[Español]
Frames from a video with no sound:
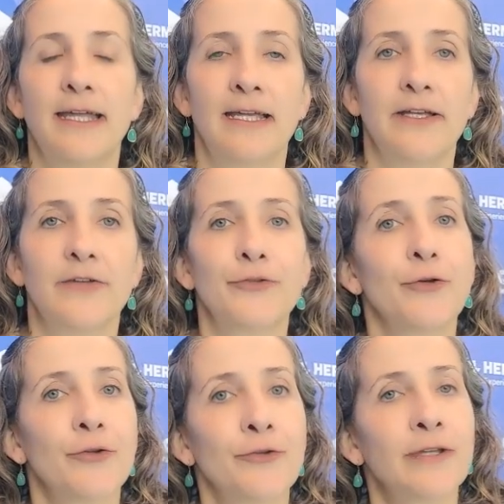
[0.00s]
Eh,
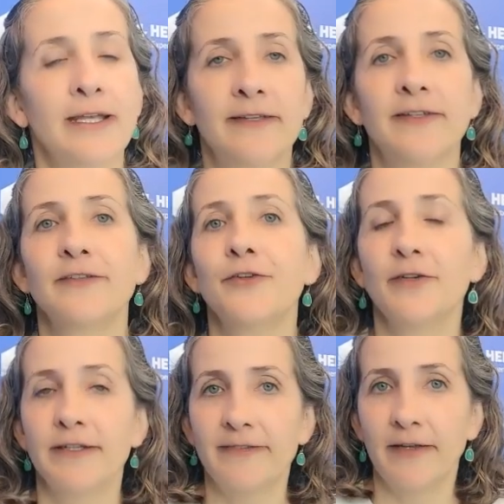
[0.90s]
son eh,
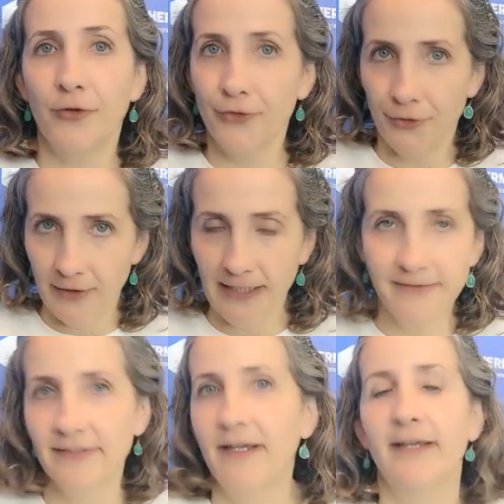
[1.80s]
sesiones de dos
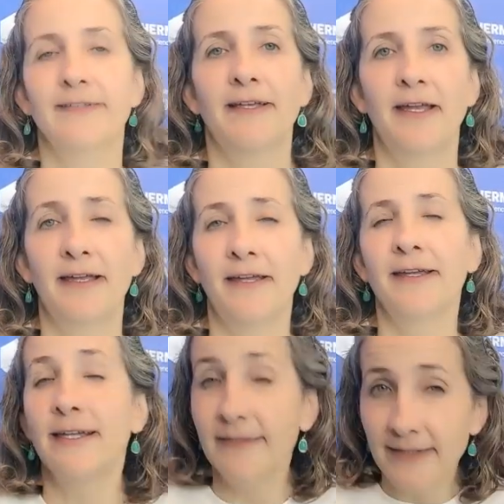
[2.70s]
horas
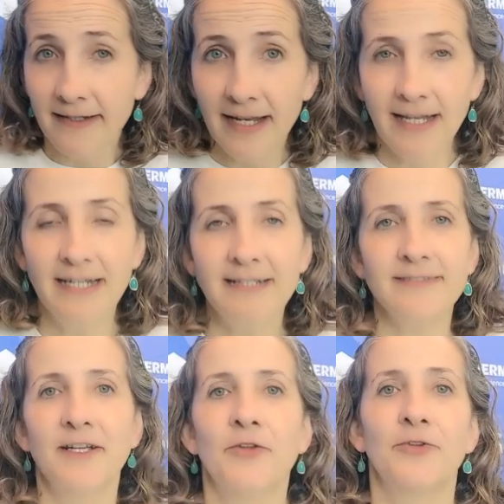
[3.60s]
quincenales
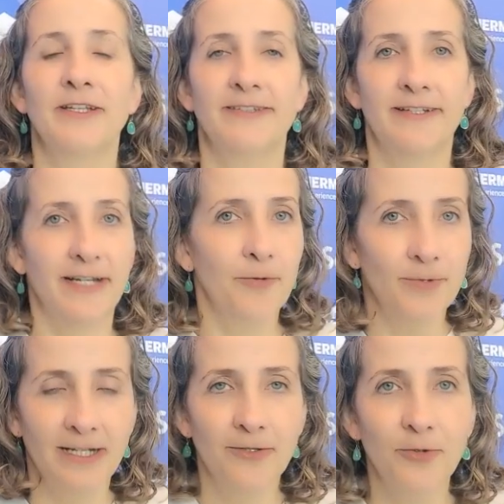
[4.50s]
donde se
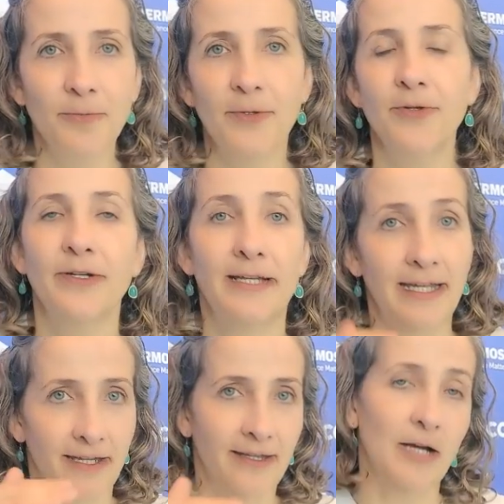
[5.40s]
reúne el grupo
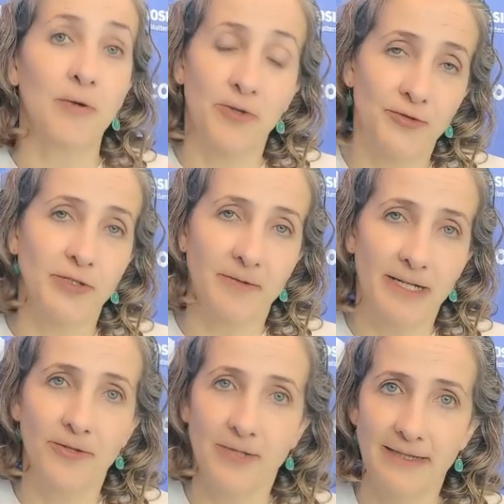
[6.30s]
eh, de acuerdo a su
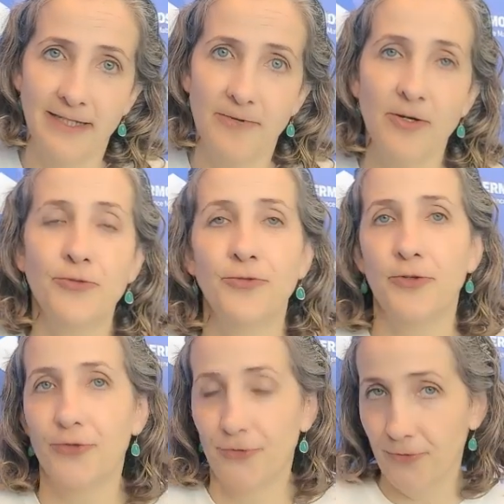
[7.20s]
nivel educativo
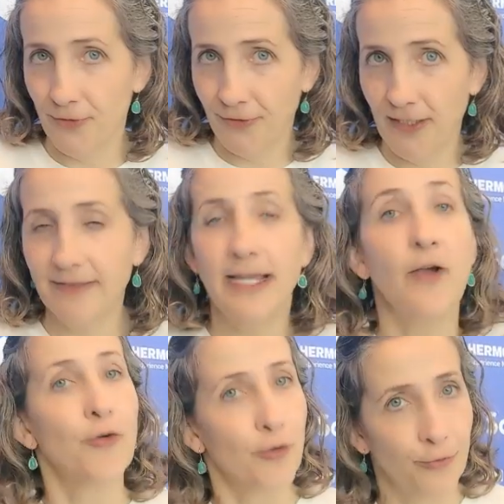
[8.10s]
junto con su
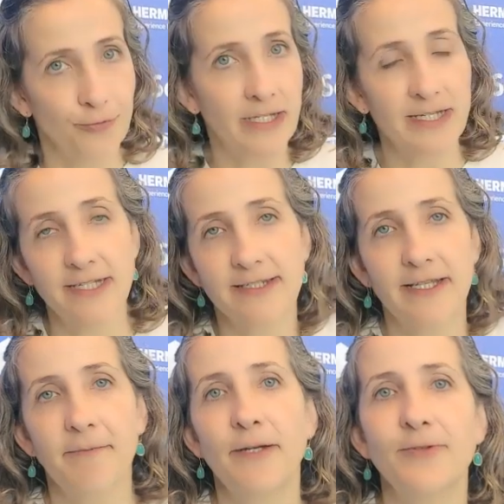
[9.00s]
docente o con un
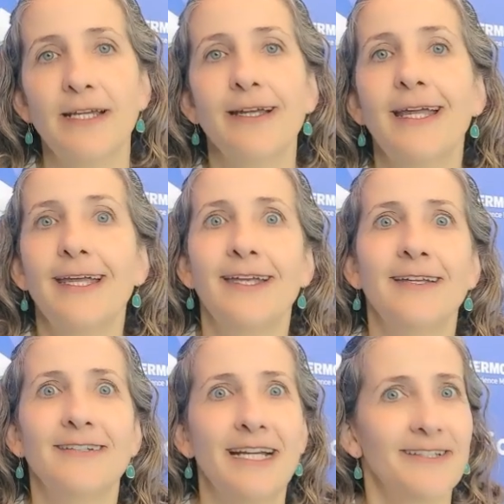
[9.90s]
tallerista pauta
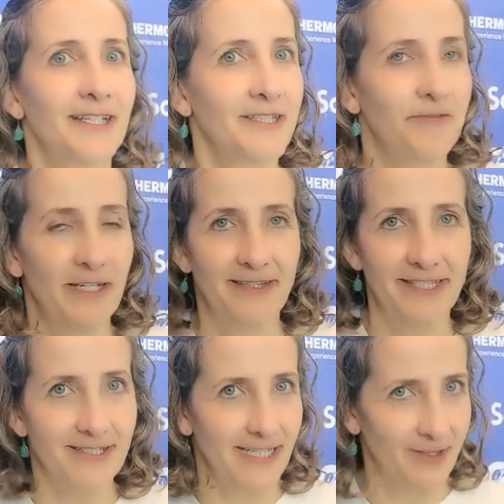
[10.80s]
y realizan
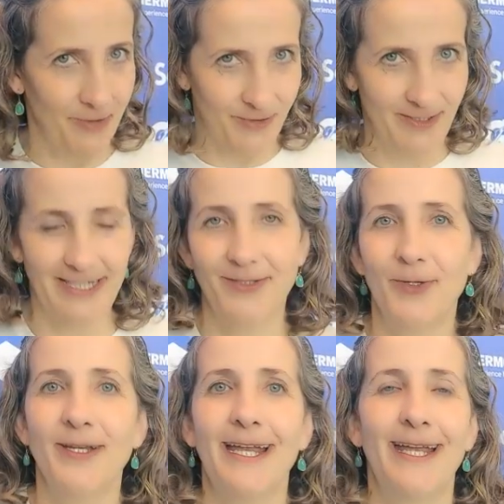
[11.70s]
diferentes retos que
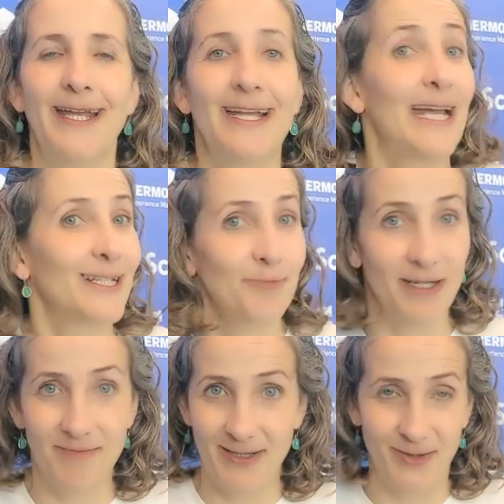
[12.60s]
son eh,
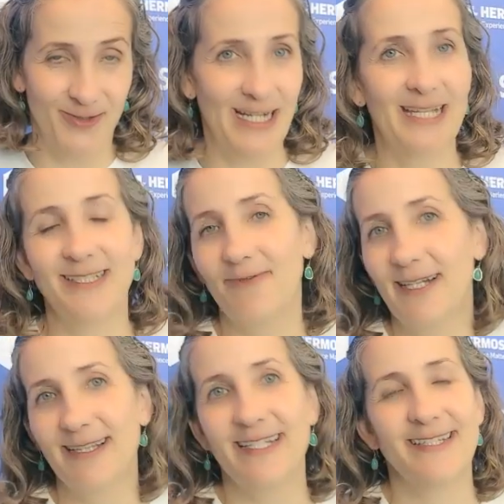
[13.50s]
experimentos de las
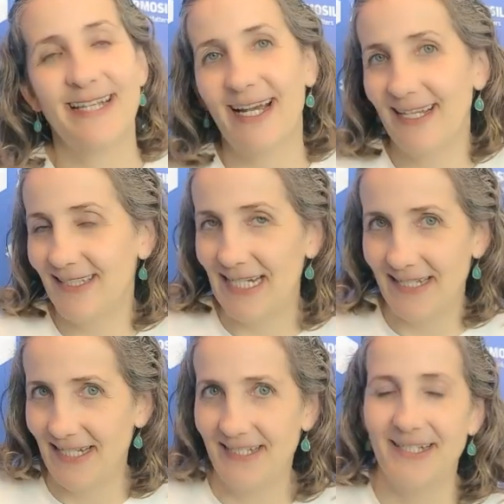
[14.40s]
diferentes áreas de
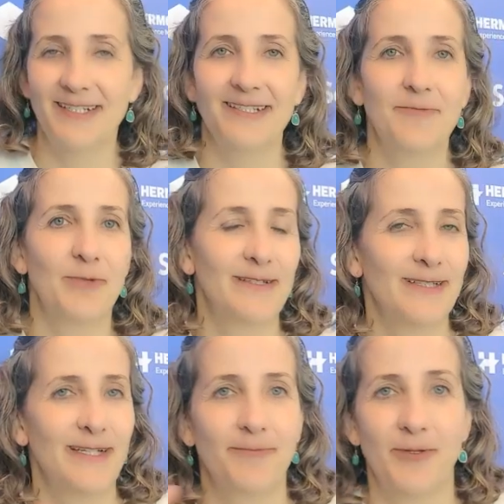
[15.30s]
la ciencia, es decir,
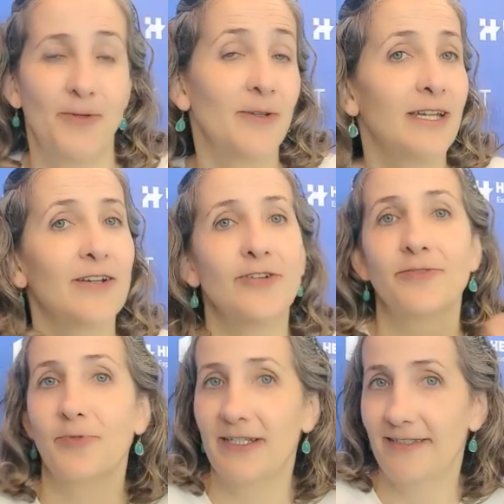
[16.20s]
pueden ser
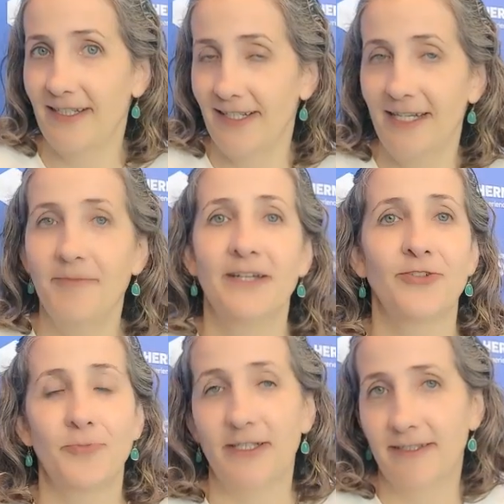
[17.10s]
biológicos, pueden ser
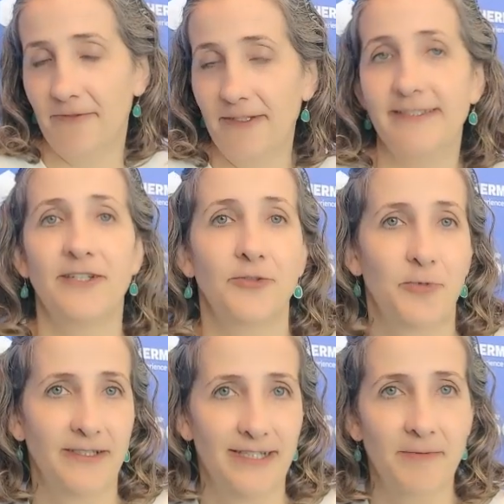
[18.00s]
químicos, pueden ser físicos,
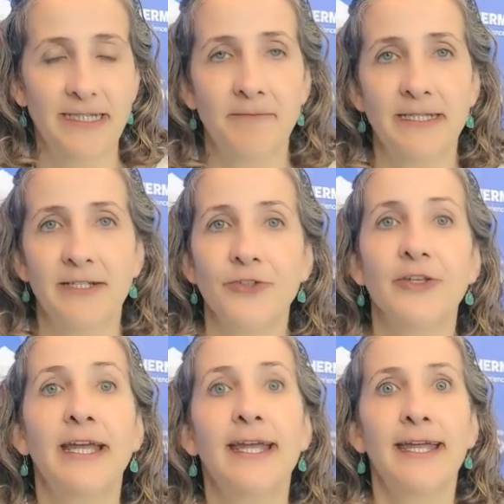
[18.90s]
pueden ser matemáticos
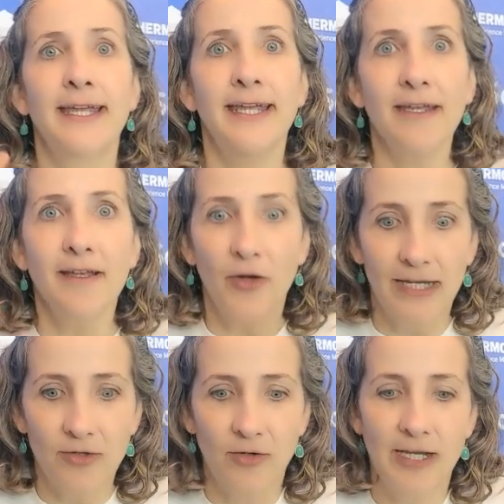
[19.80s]
y
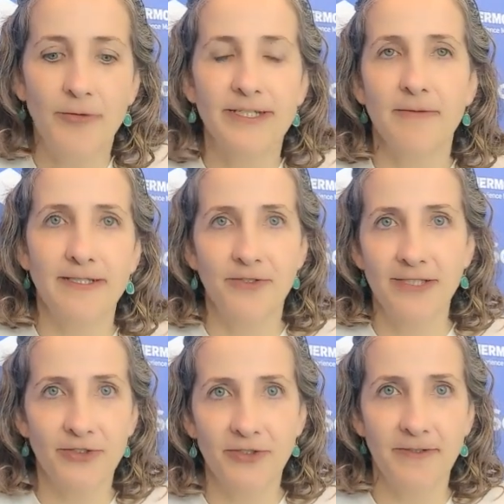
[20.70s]
con la observación
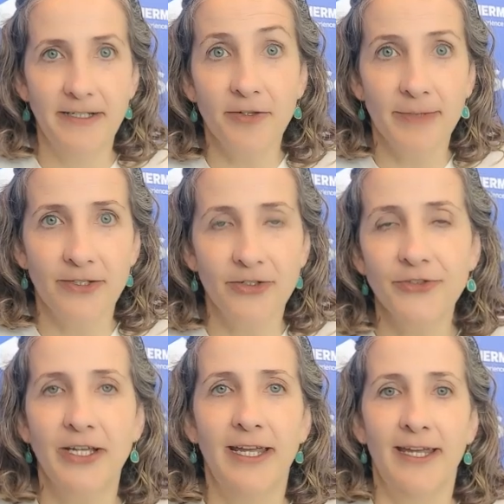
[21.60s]
de esos
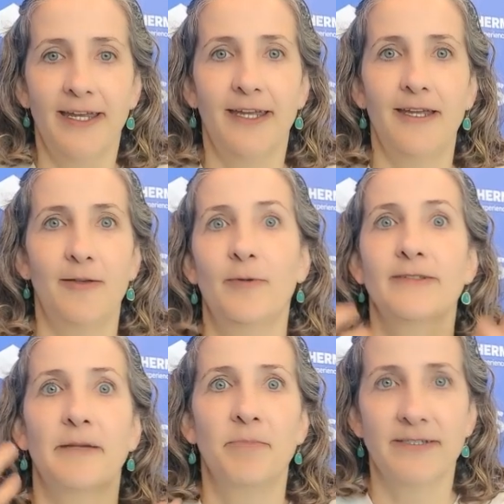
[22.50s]
fenómenos eh,
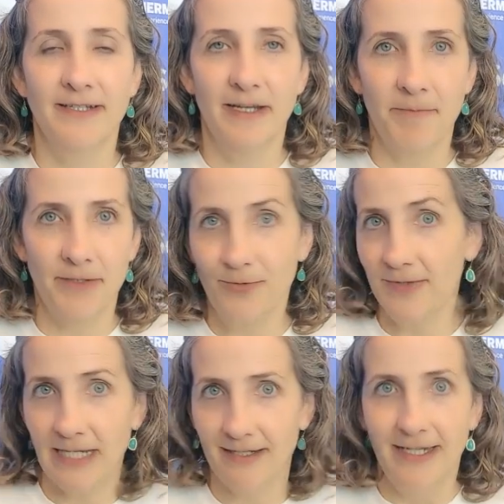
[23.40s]
se empiezan a
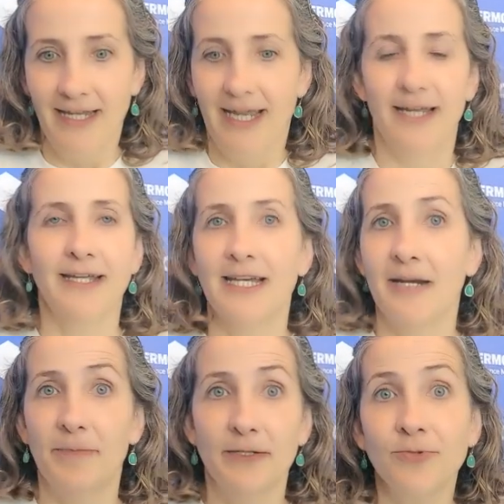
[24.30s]
preguntar, a
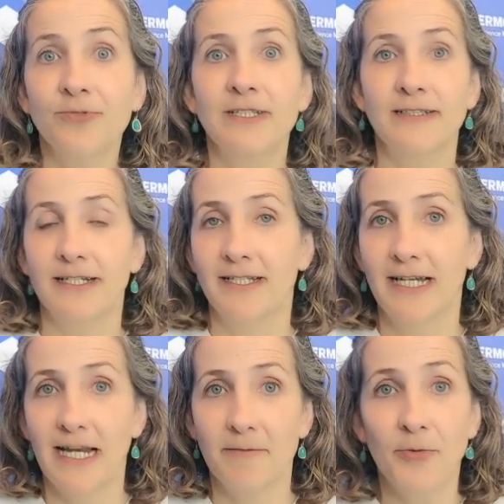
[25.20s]
generar preguntas, a
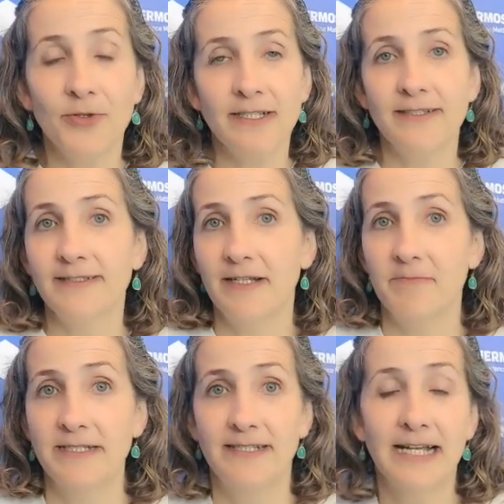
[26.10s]
generar hipótesis, a
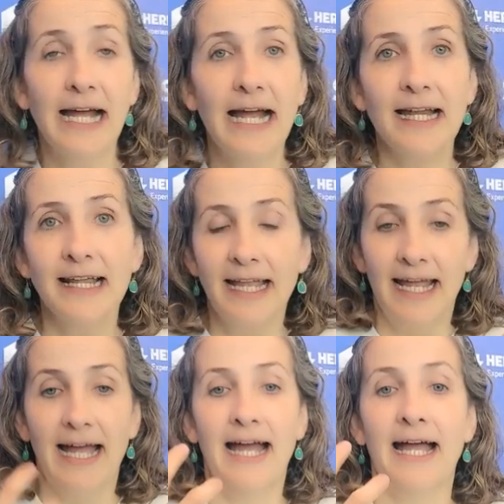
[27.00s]
investigar,
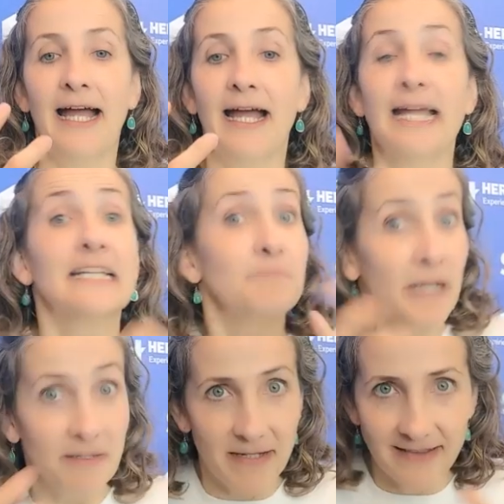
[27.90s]
a
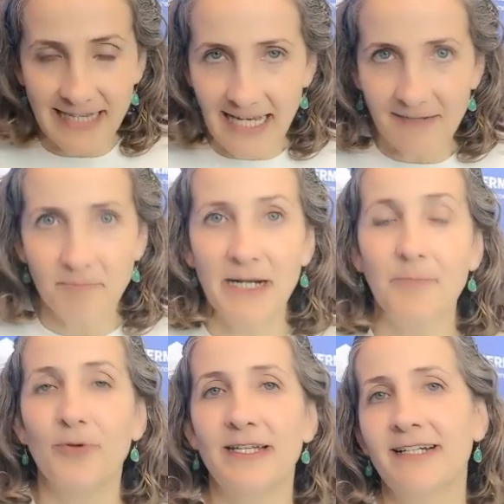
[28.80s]
experimentar
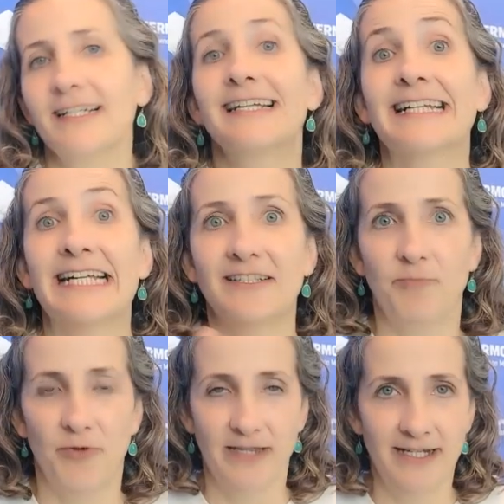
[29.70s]
para poder
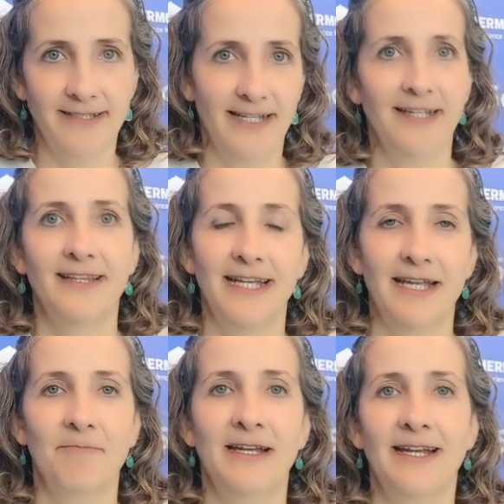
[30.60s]
responderse de
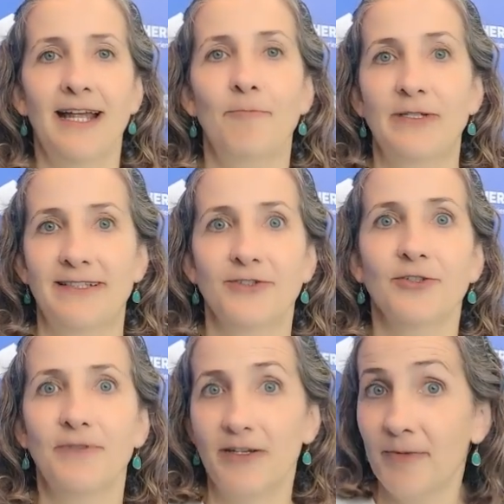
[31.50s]
qué manera pues
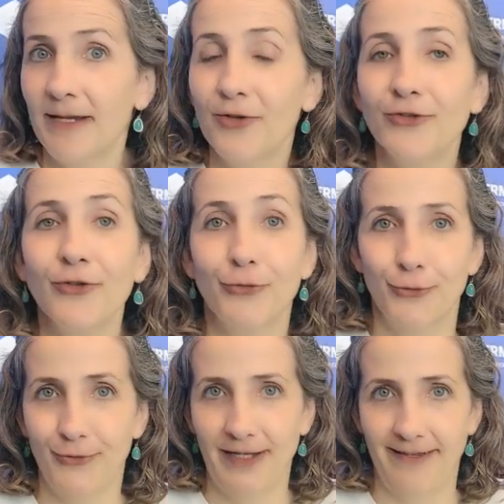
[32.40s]
estos fenómenos
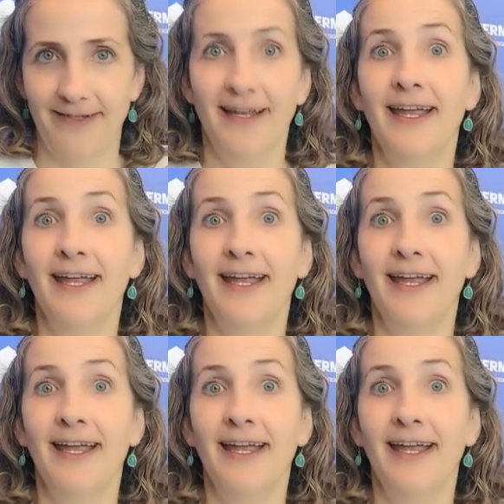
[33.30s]
suceden.